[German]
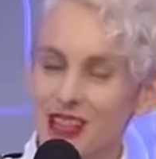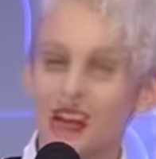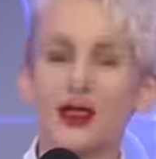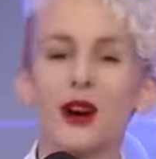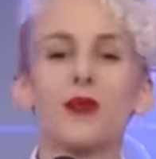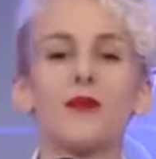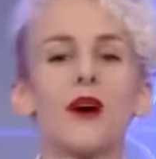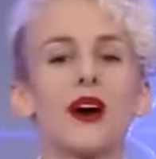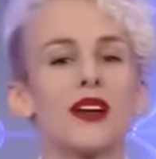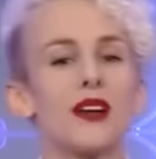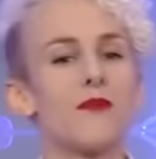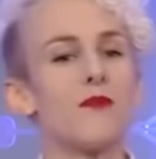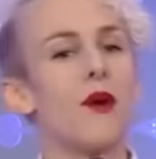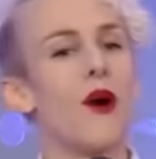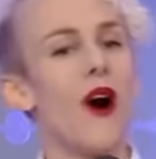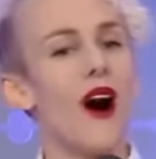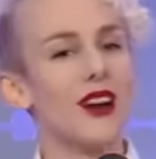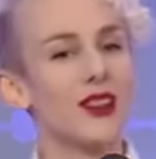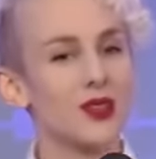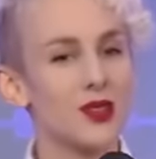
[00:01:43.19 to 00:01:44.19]
Doch bei den
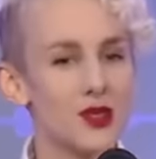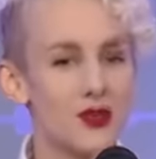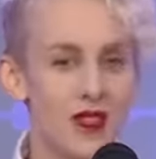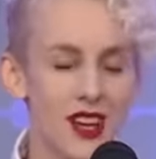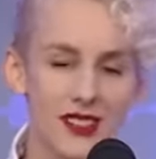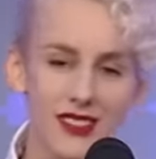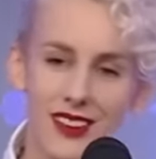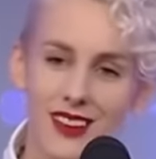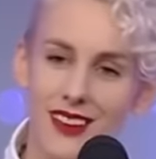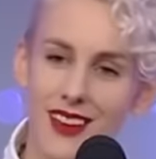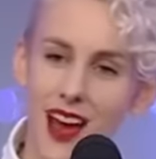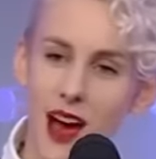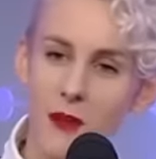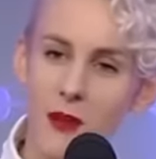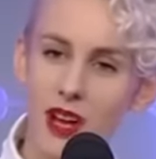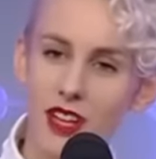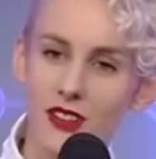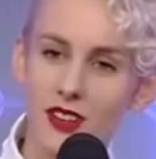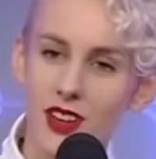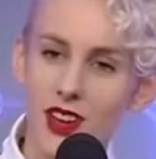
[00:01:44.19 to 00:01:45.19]
Pornos wird
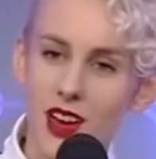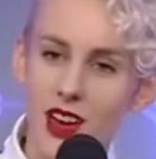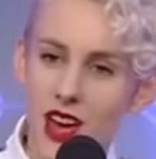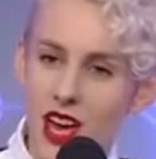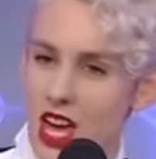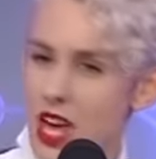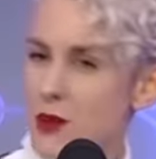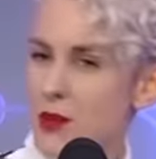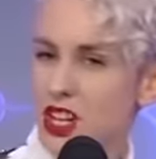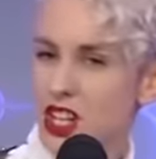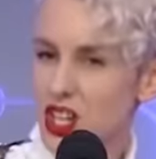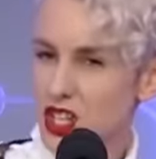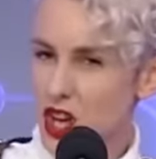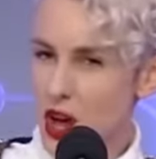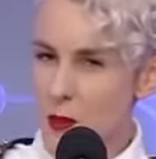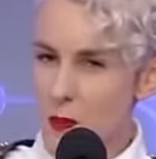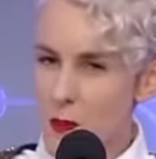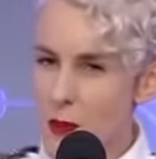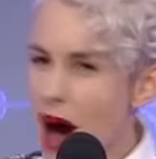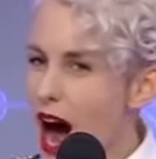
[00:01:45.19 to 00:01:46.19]
gejammert. Immer
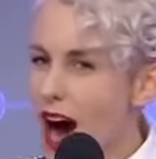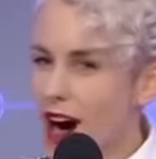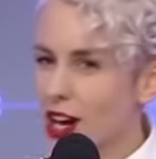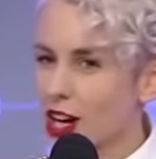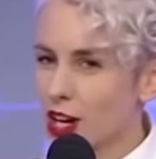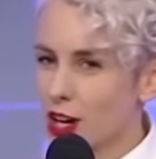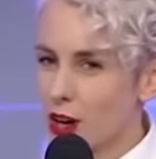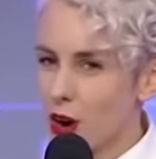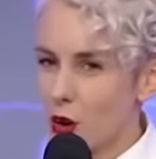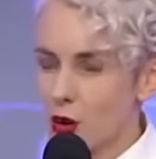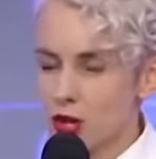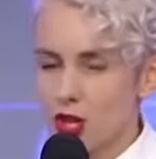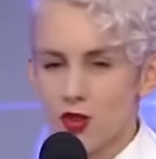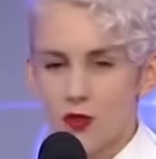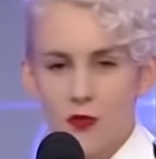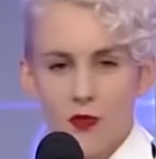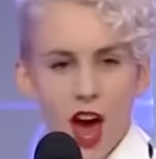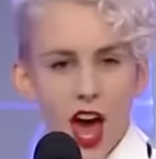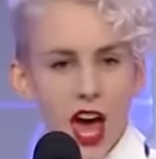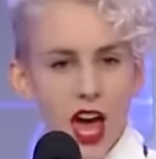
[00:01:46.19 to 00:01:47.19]
diese
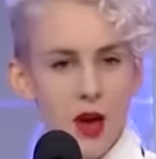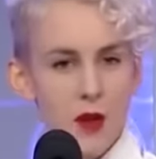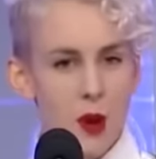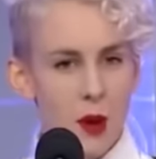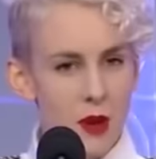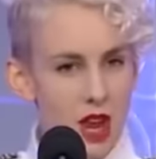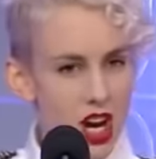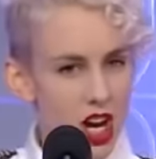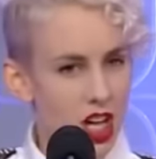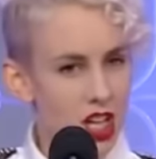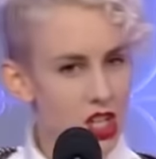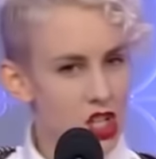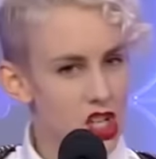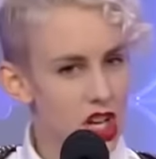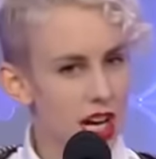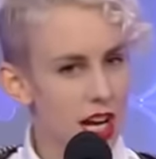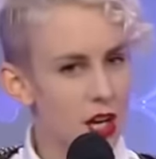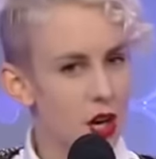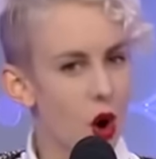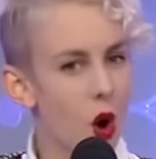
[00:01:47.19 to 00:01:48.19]
marklosen Weiber mit ihren
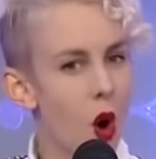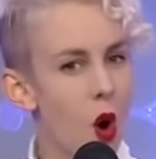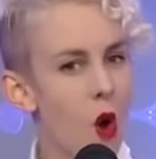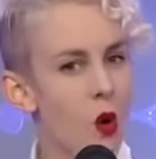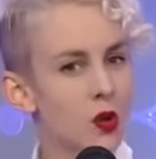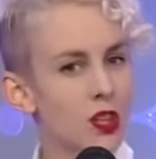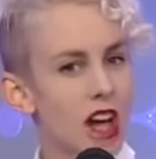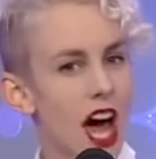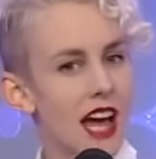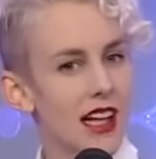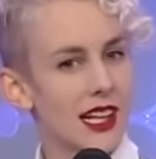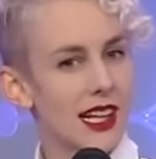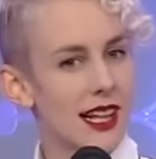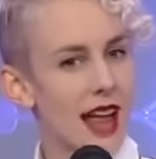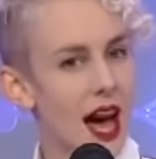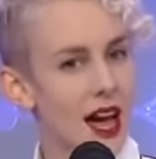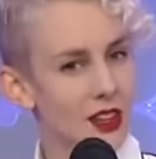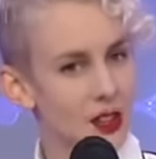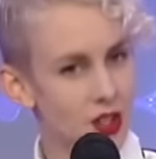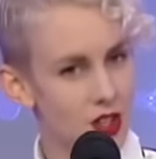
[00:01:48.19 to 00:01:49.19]

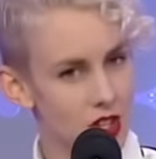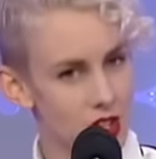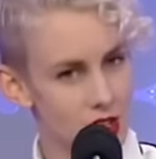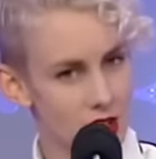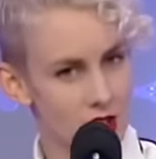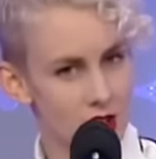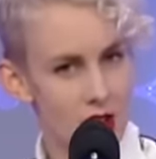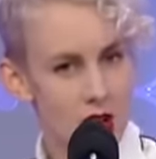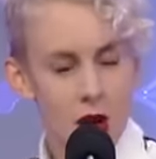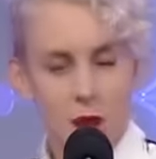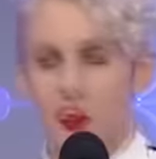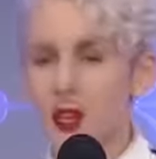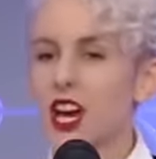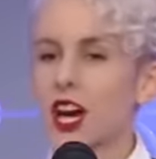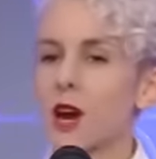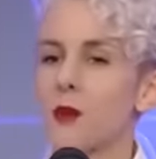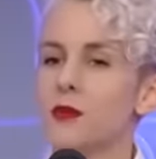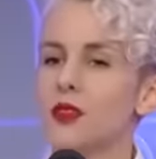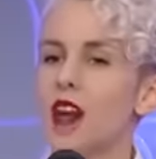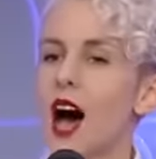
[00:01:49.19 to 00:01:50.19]
Silikonatlanten, mit
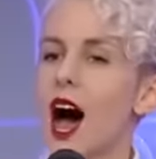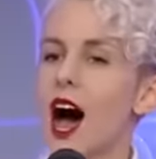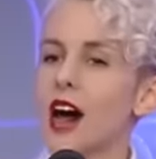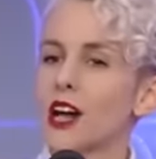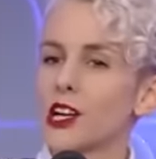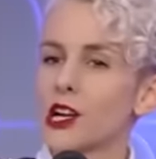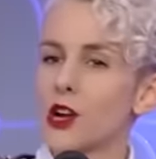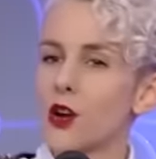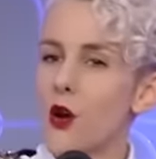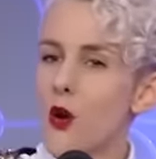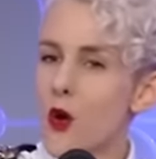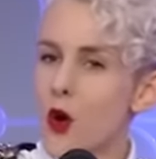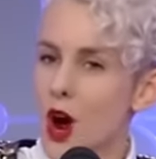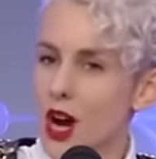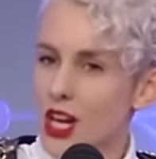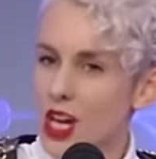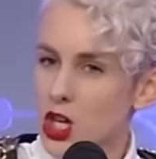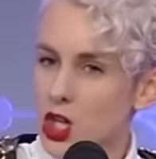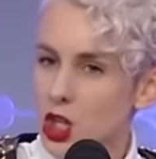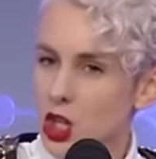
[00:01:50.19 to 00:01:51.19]
ihrem
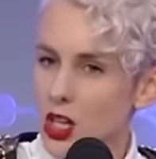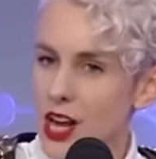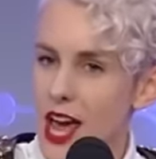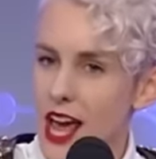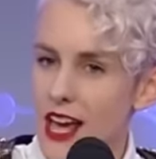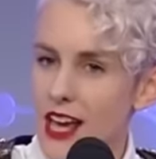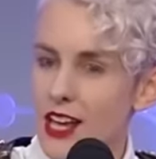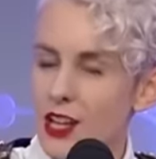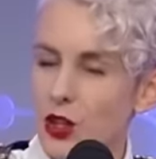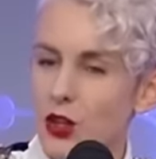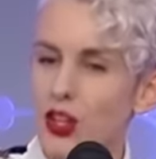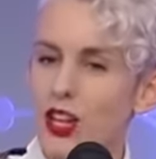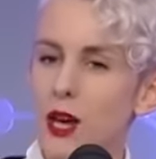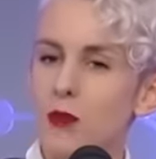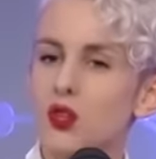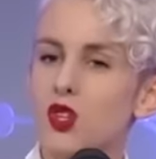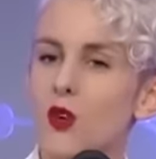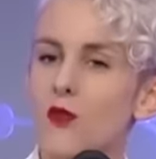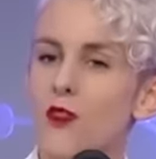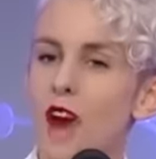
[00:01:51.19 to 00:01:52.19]
Nadelöhrgeschlecht und
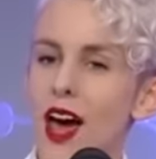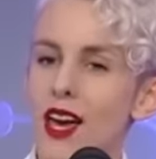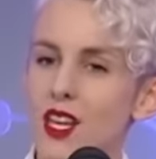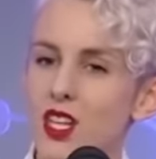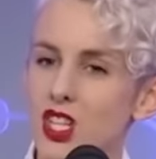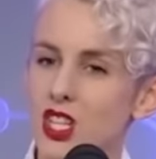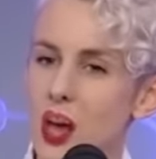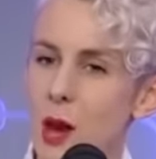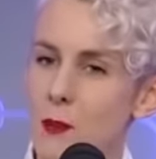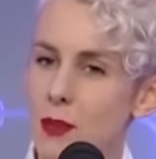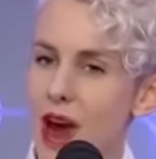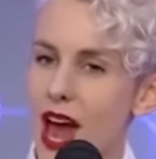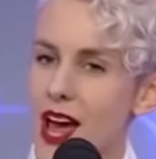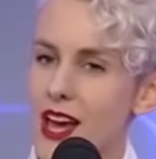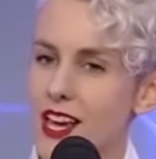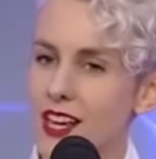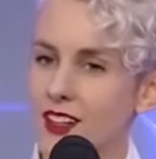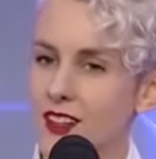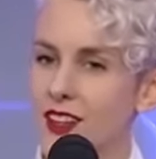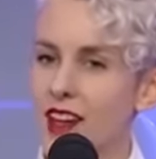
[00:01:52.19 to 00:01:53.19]
dem so weiß
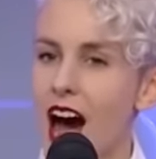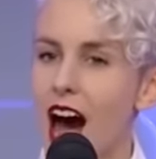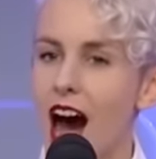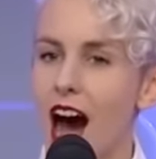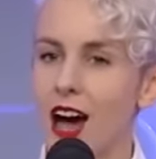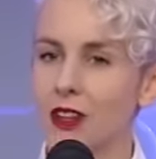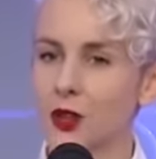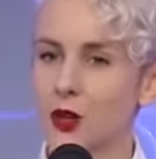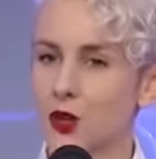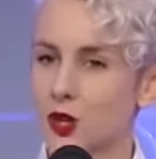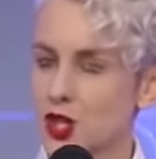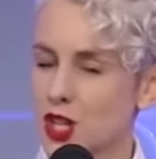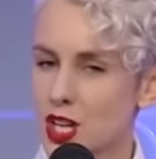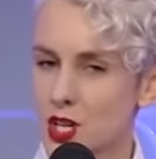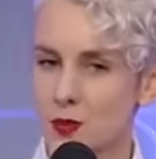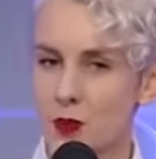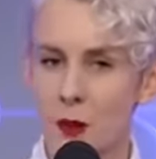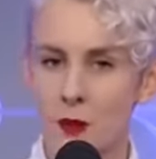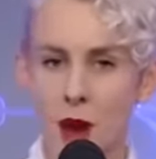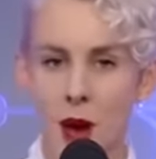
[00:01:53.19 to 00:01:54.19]
gebleichten Anus,
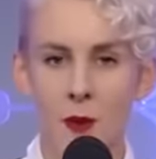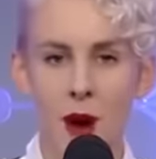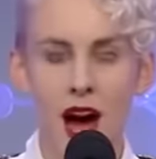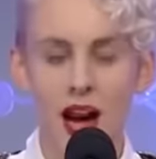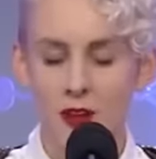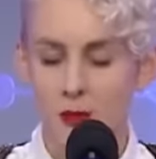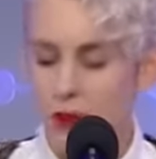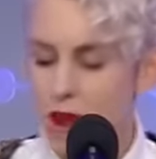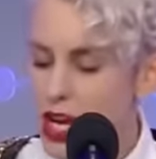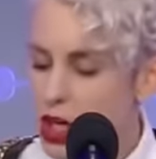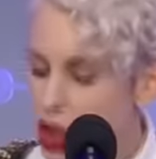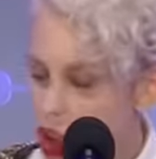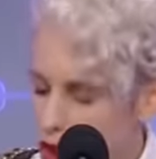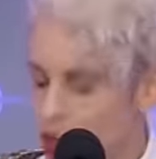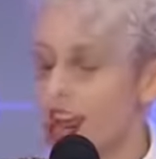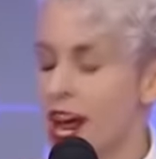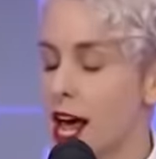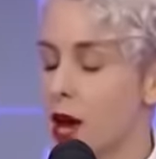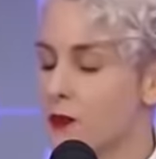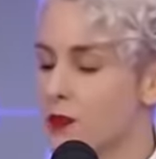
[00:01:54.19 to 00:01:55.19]
dass man beim Anblick
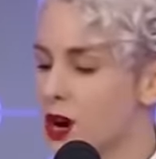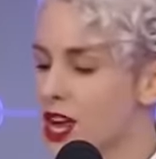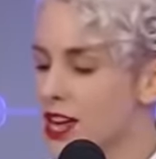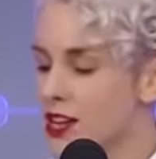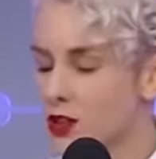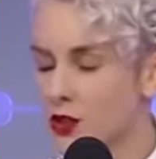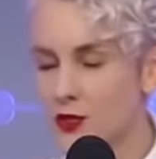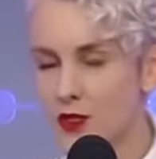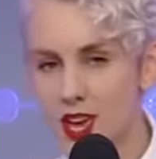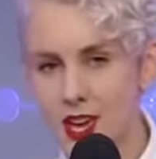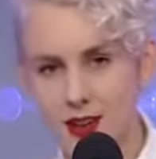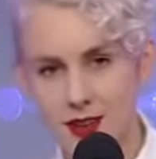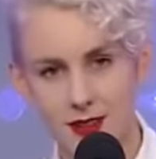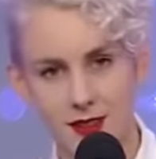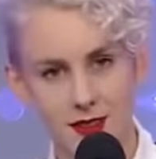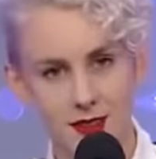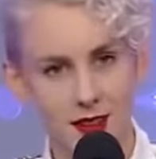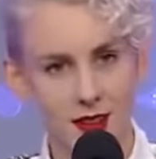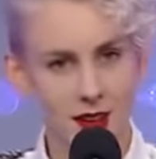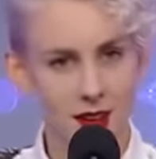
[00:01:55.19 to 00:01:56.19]
schneeblind
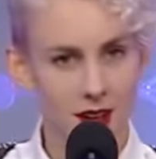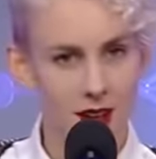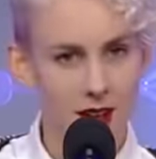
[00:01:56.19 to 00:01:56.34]
wird.